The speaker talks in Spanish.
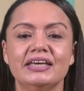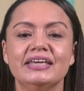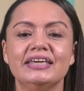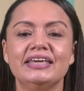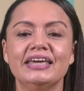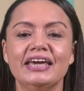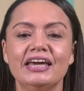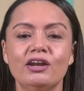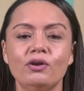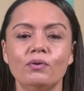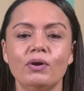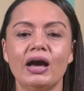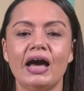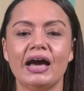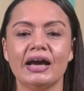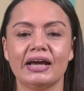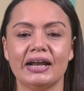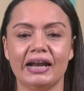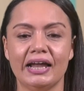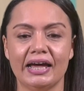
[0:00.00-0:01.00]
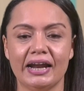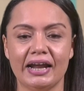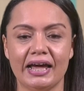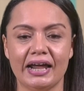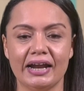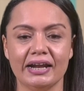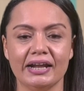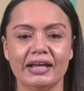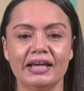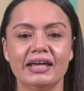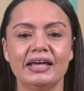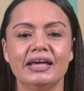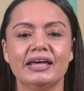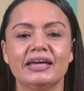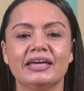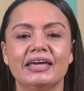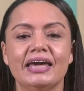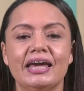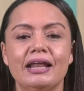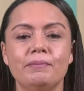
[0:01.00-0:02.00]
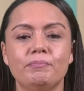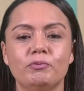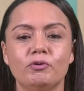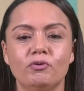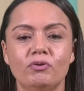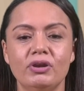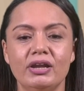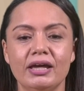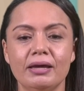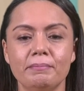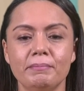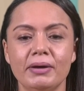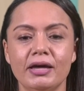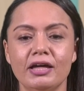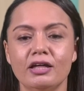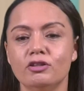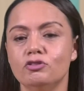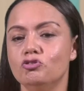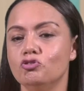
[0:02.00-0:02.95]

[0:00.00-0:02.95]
Quiero aclarar que el problema